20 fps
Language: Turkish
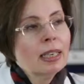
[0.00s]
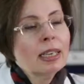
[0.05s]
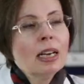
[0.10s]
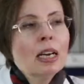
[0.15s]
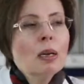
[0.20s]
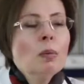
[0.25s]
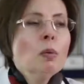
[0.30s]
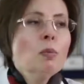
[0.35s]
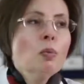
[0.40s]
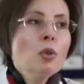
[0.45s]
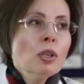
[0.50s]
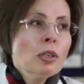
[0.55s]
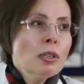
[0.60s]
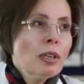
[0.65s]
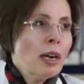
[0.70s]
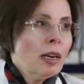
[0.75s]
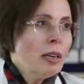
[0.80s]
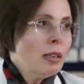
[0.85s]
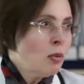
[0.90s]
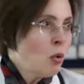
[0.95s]
Ama bu
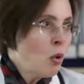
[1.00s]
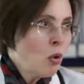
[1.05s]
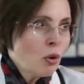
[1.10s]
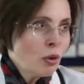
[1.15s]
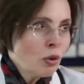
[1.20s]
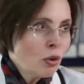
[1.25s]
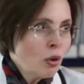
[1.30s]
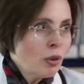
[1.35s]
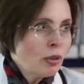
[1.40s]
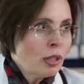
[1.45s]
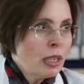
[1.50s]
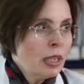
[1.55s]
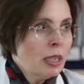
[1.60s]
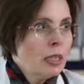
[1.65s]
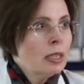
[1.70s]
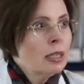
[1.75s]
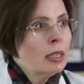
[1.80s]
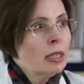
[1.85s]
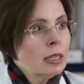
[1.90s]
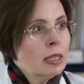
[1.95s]
kadar
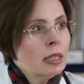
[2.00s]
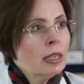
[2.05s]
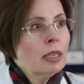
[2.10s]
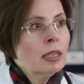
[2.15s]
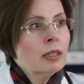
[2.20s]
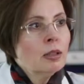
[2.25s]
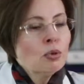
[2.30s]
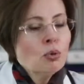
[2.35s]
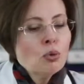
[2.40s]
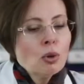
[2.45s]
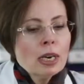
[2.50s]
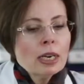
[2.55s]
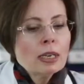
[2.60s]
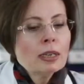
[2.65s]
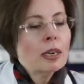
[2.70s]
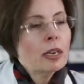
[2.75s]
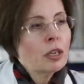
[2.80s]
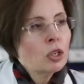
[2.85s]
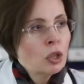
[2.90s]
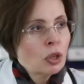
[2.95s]
korkuyorsanız sizi sürekli
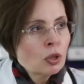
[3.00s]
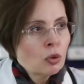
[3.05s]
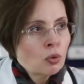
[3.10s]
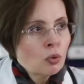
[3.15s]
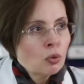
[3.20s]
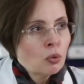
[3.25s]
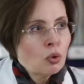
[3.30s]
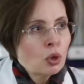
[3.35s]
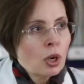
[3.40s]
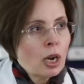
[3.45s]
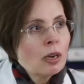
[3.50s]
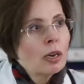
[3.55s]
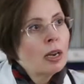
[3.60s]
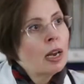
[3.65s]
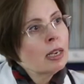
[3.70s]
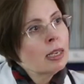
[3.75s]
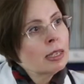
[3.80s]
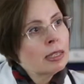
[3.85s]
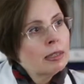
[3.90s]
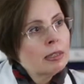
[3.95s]
açık tutacak
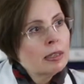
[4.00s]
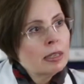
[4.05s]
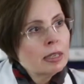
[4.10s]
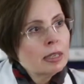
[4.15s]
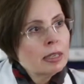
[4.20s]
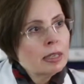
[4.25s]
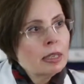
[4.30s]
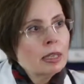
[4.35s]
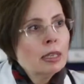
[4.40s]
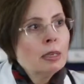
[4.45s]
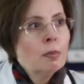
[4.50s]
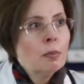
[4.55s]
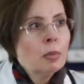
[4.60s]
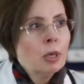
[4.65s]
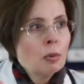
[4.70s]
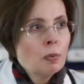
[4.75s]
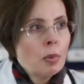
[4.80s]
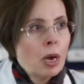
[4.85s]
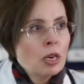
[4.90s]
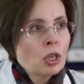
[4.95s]
kaslarınızı
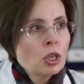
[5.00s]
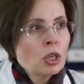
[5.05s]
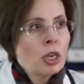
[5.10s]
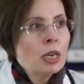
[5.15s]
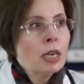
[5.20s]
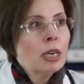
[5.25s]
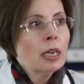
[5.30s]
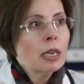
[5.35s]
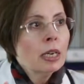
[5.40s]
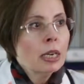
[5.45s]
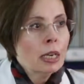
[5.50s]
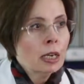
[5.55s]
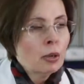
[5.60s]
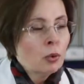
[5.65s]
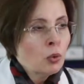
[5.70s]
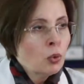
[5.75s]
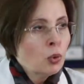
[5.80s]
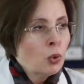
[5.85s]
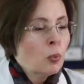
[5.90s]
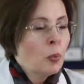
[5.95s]
bir başka
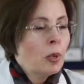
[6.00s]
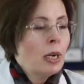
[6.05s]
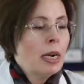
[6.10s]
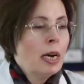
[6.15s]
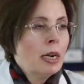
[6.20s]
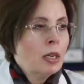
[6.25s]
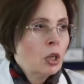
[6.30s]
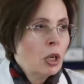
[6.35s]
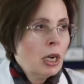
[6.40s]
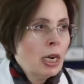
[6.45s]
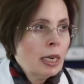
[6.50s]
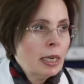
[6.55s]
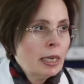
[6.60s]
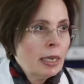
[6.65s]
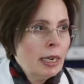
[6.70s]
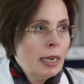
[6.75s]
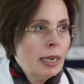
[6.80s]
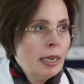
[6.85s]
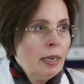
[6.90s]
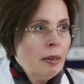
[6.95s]
grup ilaç
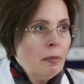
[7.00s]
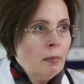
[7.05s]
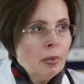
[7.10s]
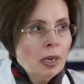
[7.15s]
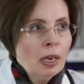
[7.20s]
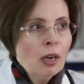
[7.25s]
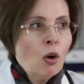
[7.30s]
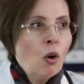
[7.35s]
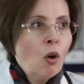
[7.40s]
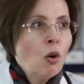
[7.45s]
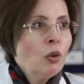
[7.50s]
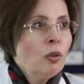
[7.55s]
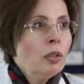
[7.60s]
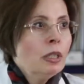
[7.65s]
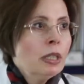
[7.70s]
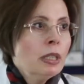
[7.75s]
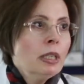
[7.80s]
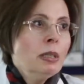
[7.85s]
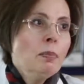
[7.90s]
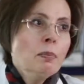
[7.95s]
ekleyelim.
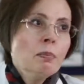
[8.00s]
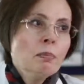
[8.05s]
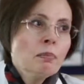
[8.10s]
Onları